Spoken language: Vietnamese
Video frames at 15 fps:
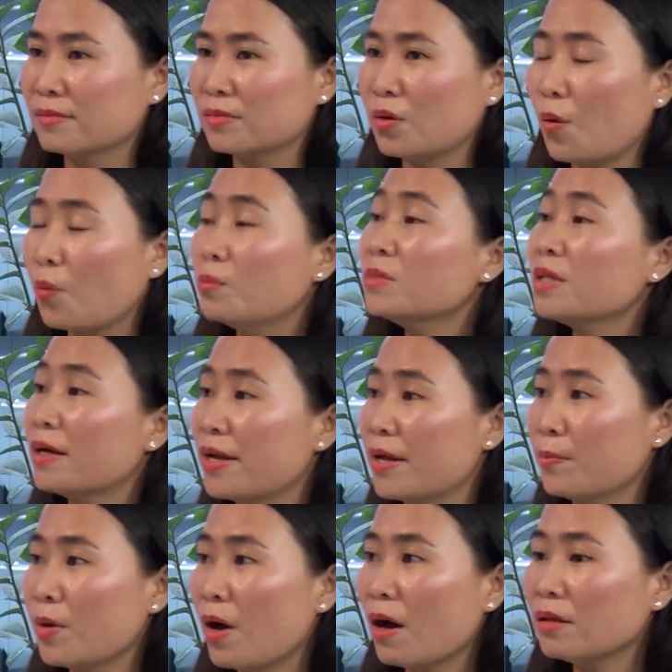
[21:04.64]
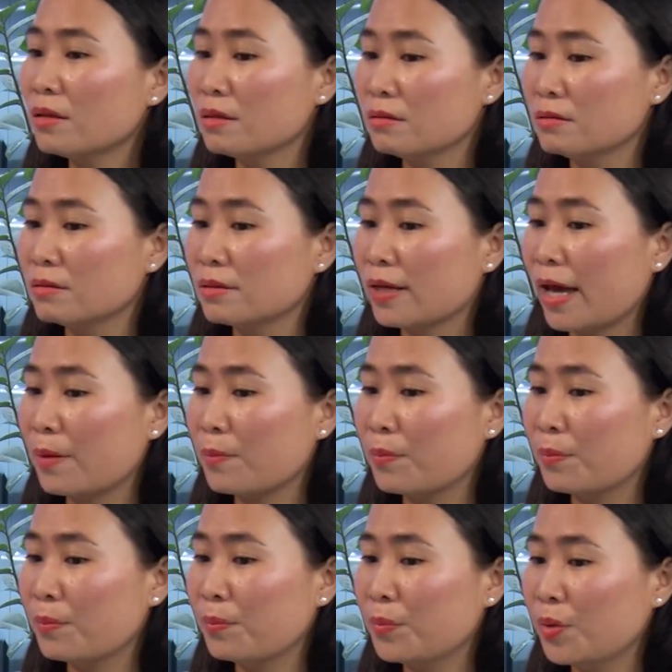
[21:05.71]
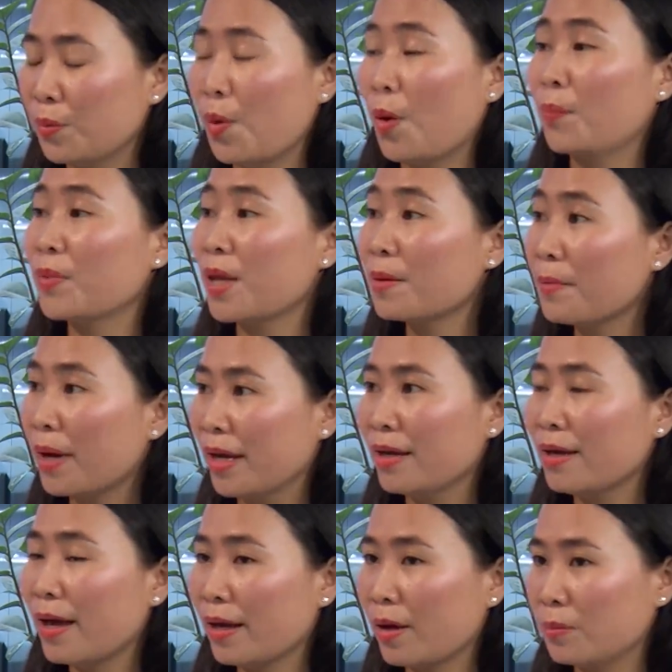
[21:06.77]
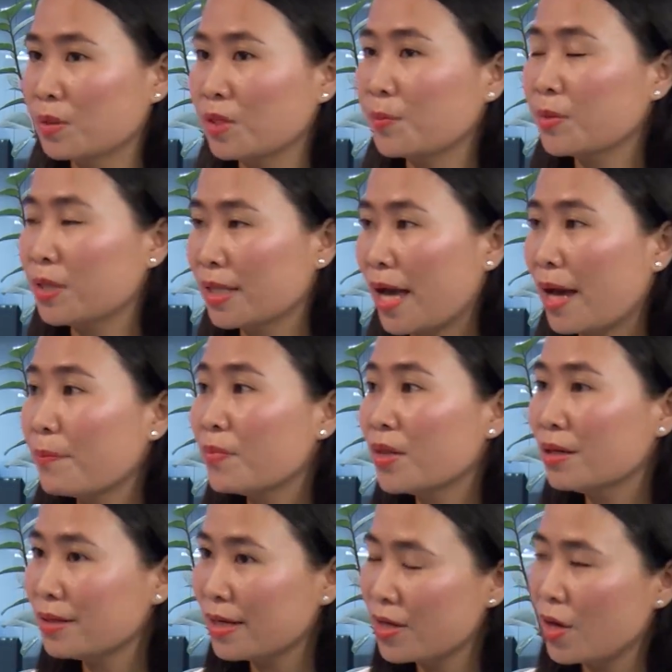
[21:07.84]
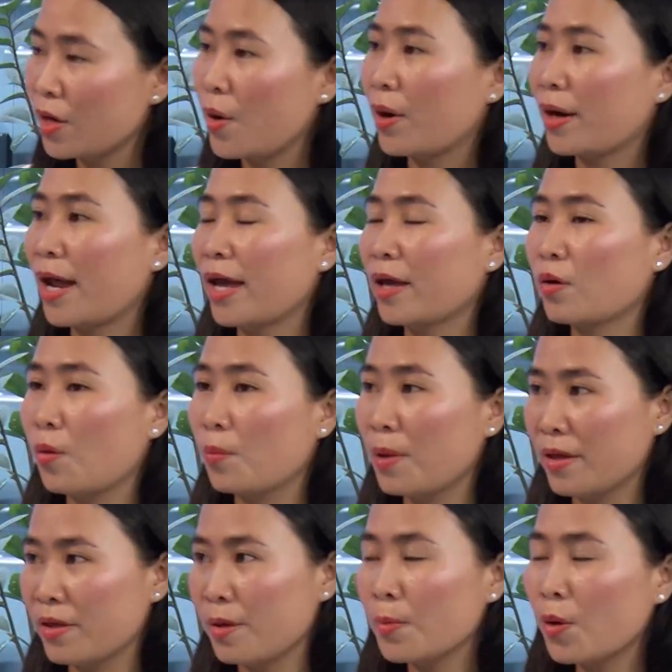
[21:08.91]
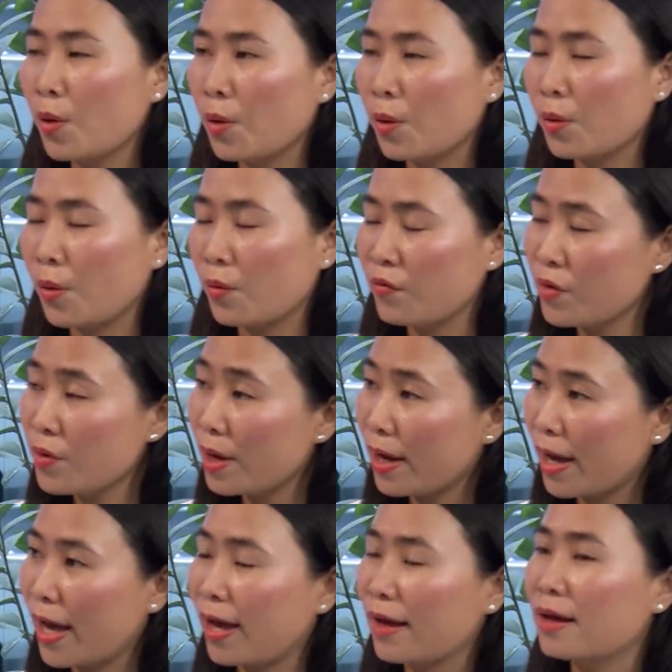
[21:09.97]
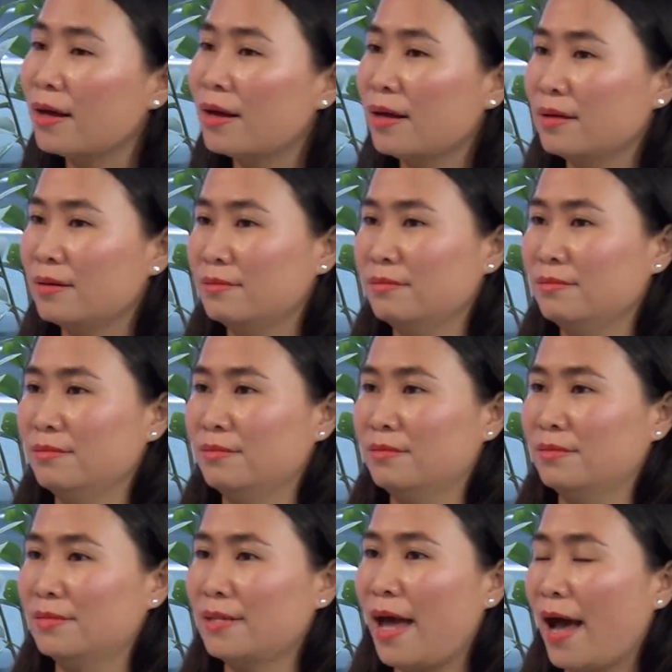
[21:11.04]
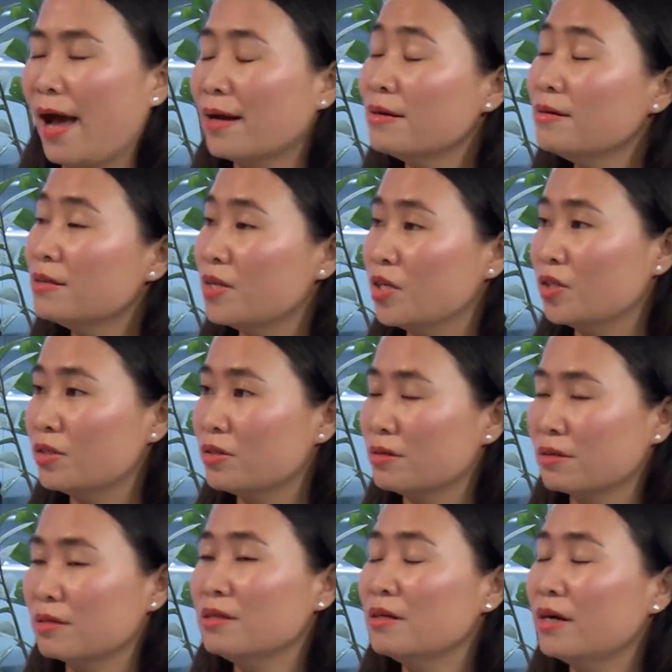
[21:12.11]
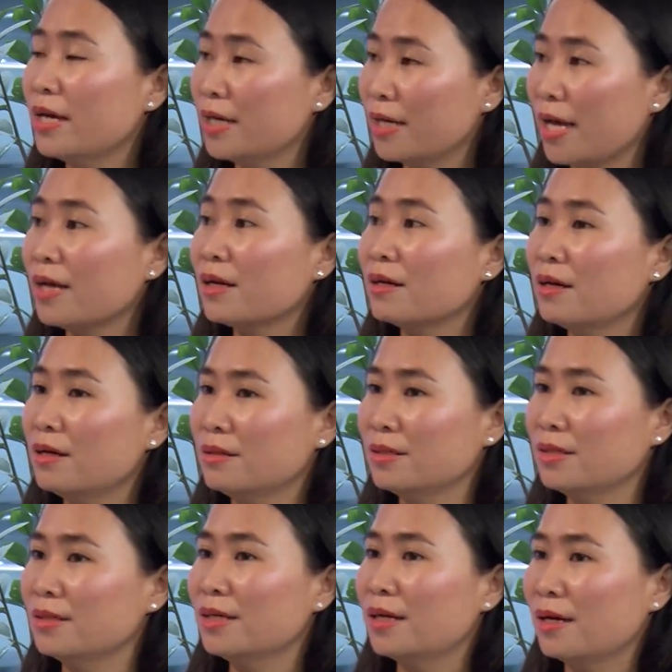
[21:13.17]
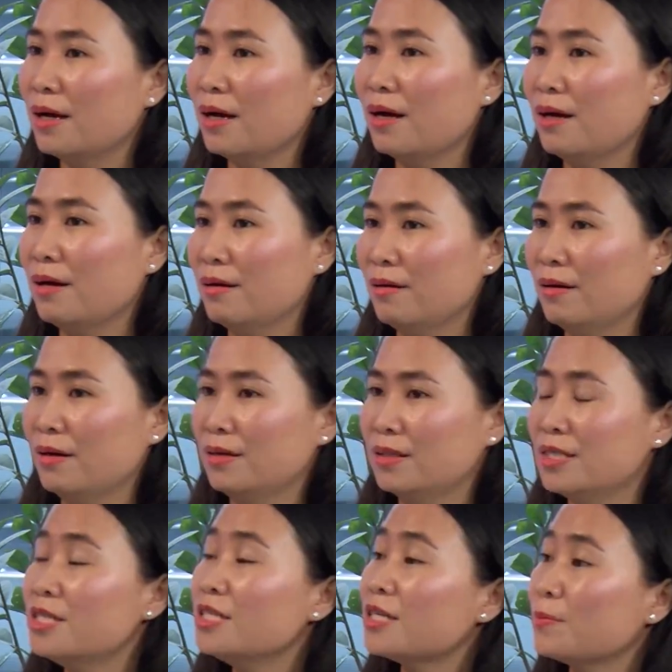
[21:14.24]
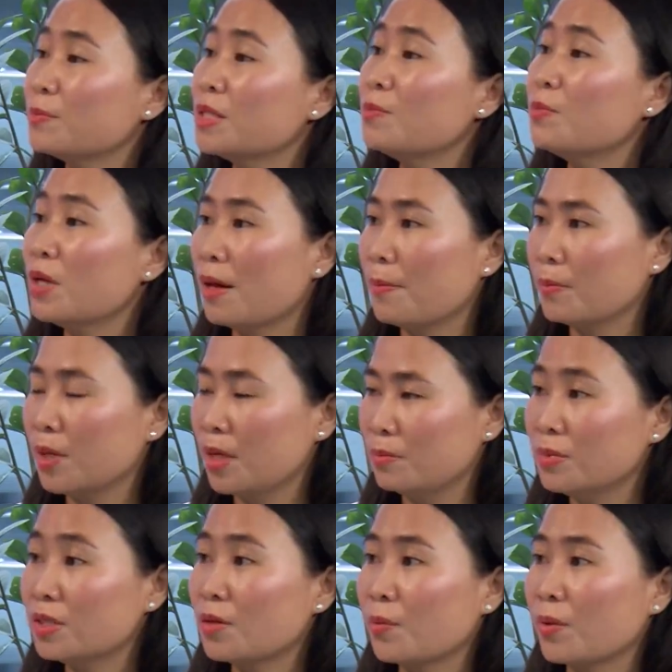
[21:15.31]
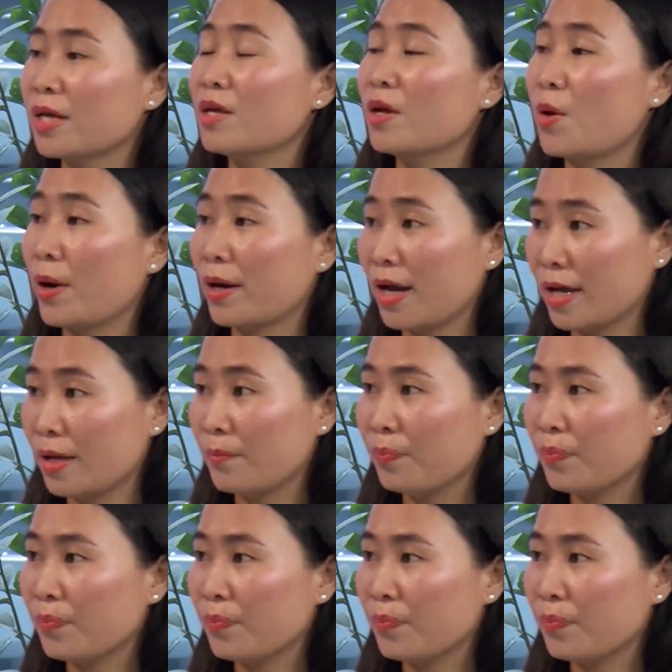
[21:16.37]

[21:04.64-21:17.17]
cũng thời điểm đó từ ngày 11 tháng 7 2018 đến cái giai đoạn này cũng là nhóm cổ phiếu ngân hàng đã đưa thị trường đưa index lên uh, ờ, 995 điểm trong cái giai đoạn này.